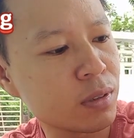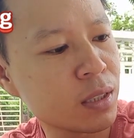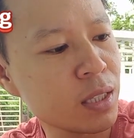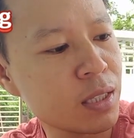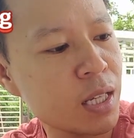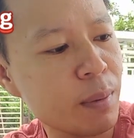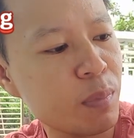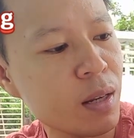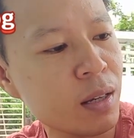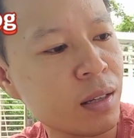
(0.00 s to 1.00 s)
ghi
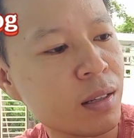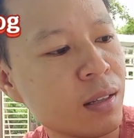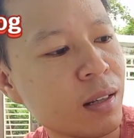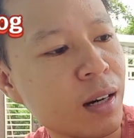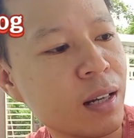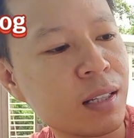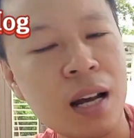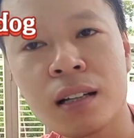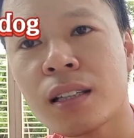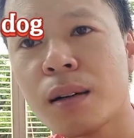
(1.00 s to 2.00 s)
chép đây, ngày
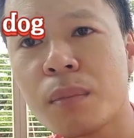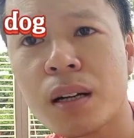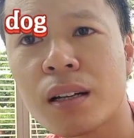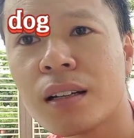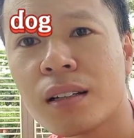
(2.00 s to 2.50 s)
tháng tiêm đây